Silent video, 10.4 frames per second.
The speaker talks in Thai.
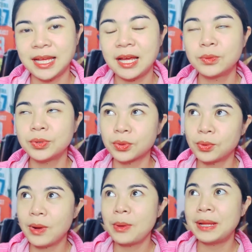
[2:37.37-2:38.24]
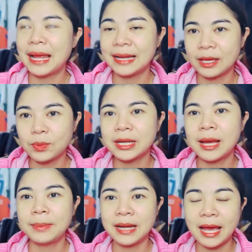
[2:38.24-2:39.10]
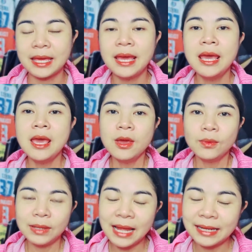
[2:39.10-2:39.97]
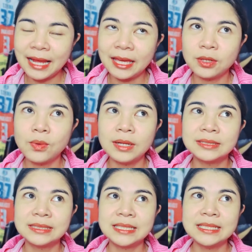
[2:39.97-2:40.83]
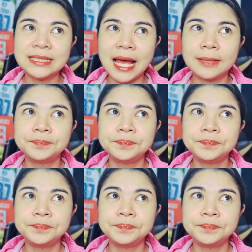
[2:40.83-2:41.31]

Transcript: นะคะคุณรู้ว่าเวลาไหนควรทำอะไรเวลาไหนควรที่จะ